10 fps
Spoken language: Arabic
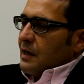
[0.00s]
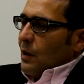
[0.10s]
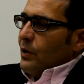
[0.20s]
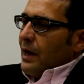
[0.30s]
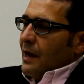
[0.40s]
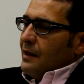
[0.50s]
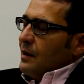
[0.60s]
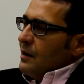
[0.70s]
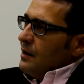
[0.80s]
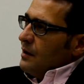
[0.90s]
كون هذا
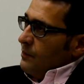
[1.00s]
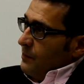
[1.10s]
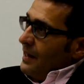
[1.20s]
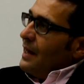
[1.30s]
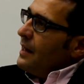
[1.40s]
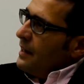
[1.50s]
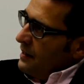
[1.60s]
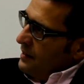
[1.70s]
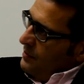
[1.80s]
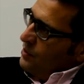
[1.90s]
البناء
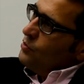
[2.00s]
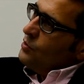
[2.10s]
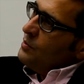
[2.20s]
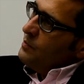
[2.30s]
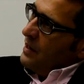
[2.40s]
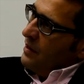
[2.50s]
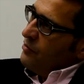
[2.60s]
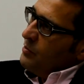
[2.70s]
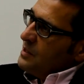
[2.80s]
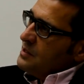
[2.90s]
اللي بده ينبنى
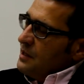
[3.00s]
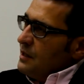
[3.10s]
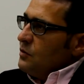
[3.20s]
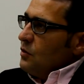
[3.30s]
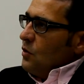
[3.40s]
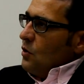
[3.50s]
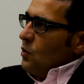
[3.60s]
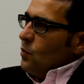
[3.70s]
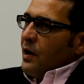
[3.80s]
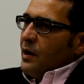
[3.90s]
في بير زيت
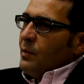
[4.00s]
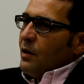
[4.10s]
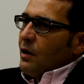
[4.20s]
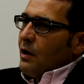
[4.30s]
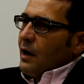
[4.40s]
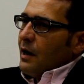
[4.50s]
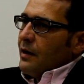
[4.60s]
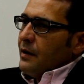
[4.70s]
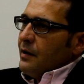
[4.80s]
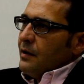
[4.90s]
هو عبارة
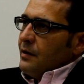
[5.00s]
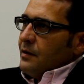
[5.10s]
عن